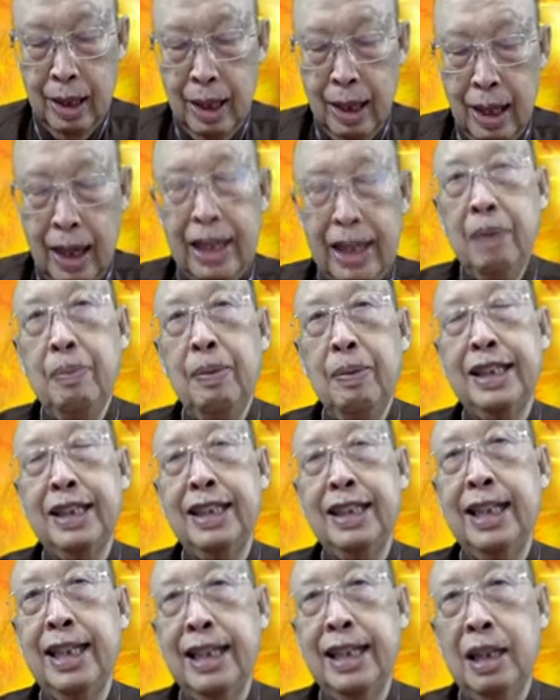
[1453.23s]
อันนี้เป็น
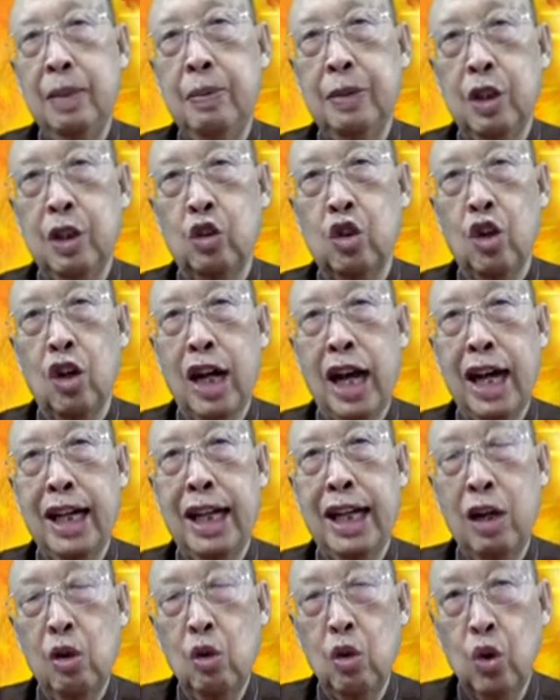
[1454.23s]
สิ่งที่พระเจ้าต้องการ
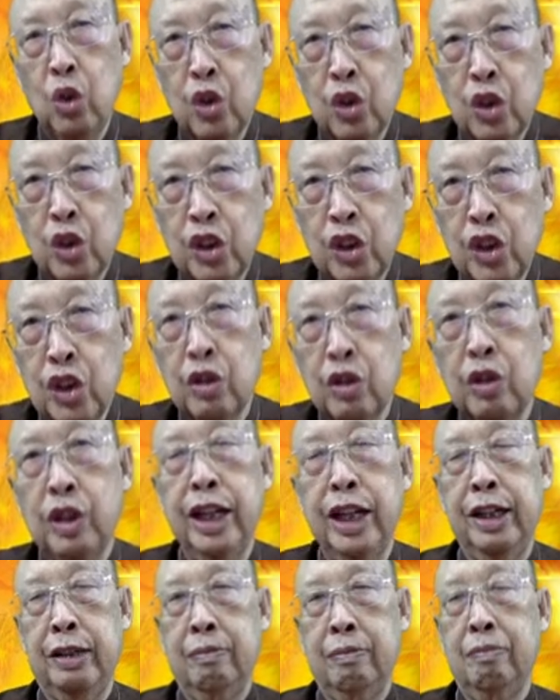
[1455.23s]
ให้เขา
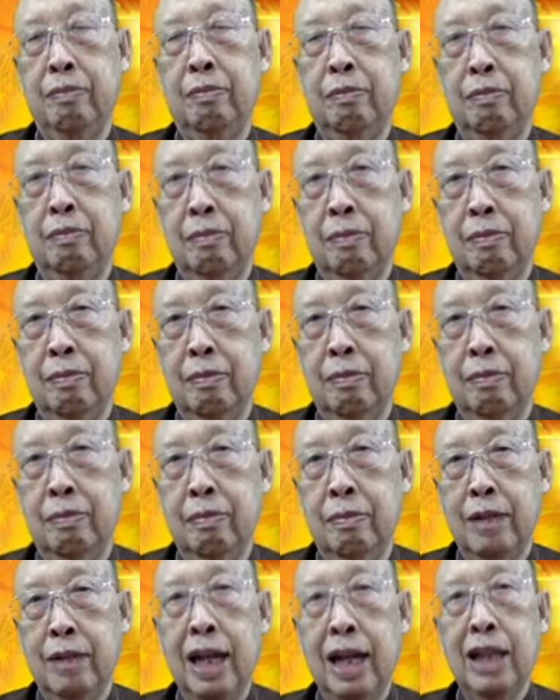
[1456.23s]
เห็น
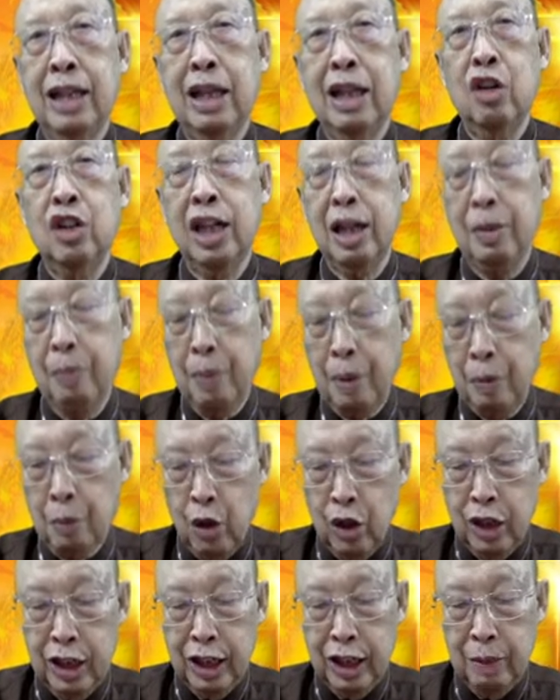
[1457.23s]
หลังจากเขาได้รับพระพ
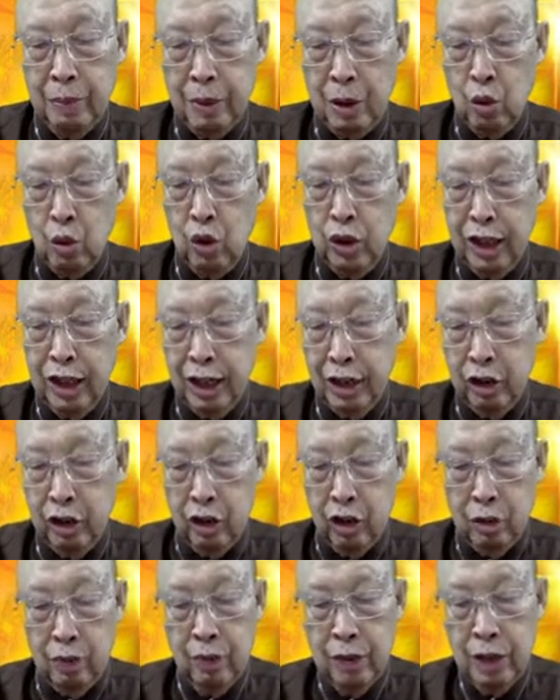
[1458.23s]
รนั่นพระคุณนั่นแหละ
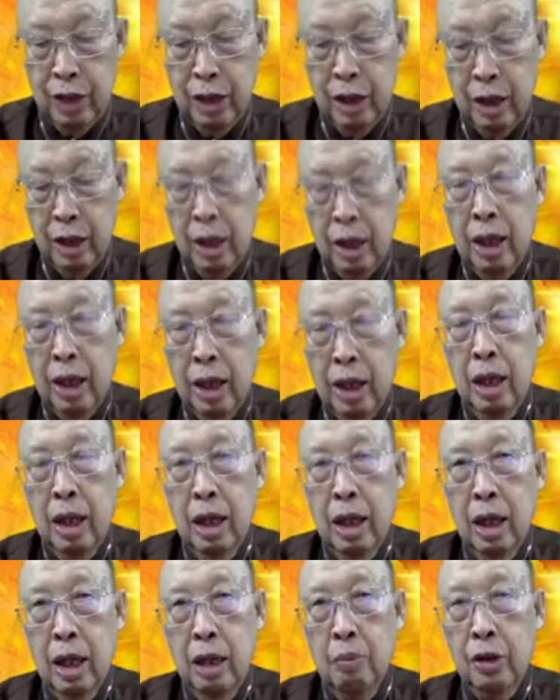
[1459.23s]
เนาะ
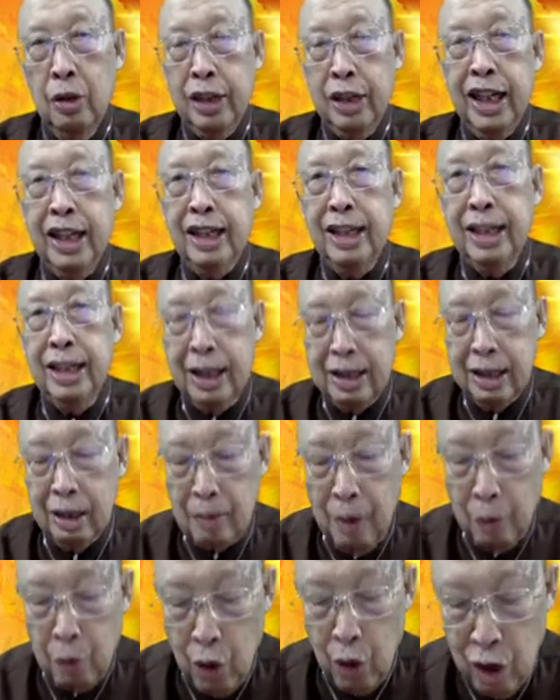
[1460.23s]
บทเรียนอีกอย่างสำ
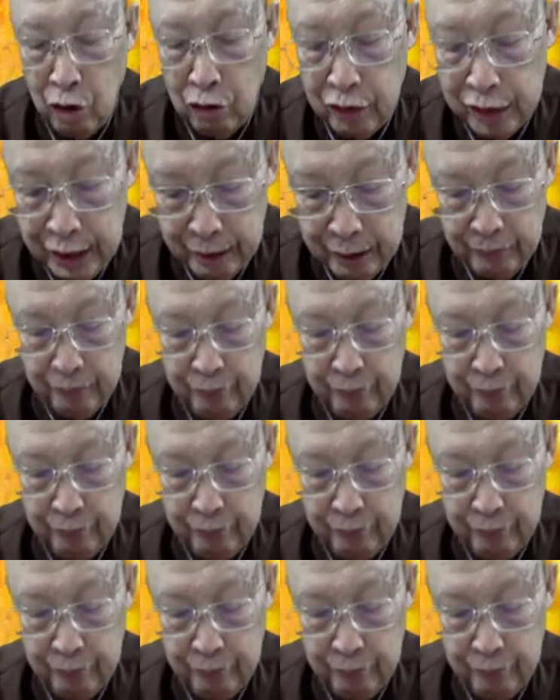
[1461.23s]
หรับพวกเขาวันนี้